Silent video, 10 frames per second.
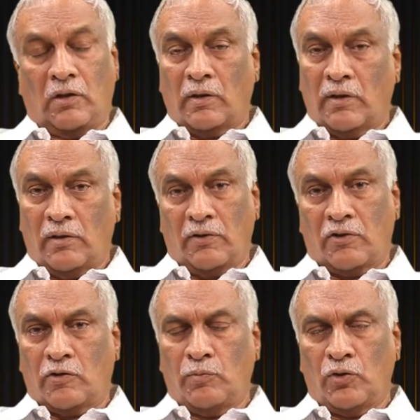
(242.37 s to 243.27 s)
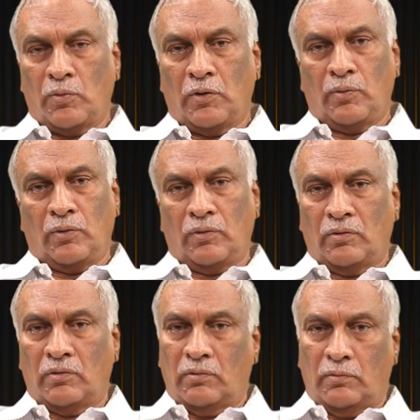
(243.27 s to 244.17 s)
కంగ్రాచులేషన్స్ బుచ్చిబాబు
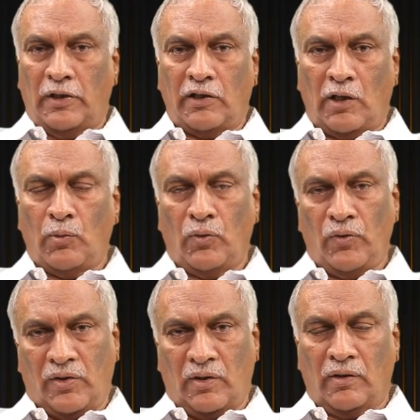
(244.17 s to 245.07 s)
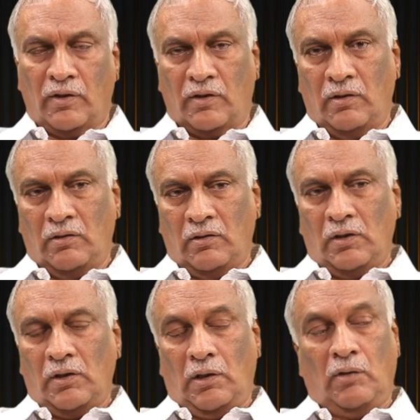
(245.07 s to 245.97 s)
మైత్రి మూవీస్ అందరికీ
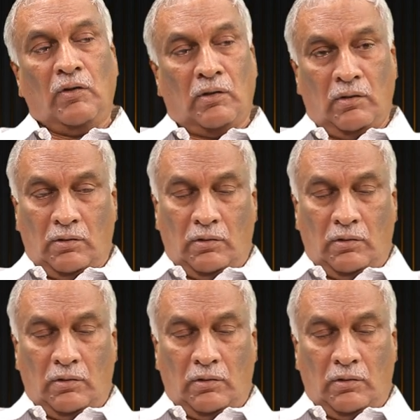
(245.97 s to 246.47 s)
ఈవెన్